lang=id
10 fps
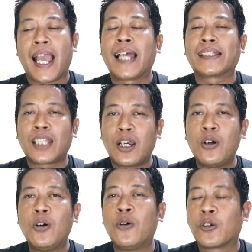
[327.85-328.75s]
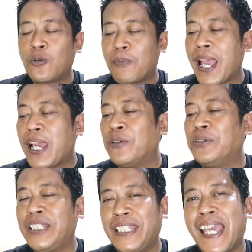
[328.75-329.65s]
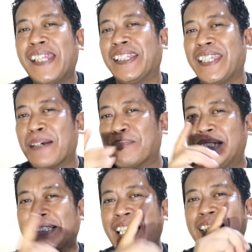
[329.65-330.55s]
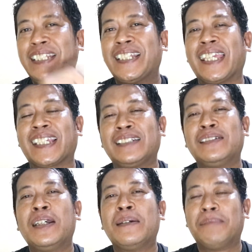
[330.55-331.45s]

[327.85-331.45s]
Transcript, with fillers: atau rumah hunian yang bisa dinaikkan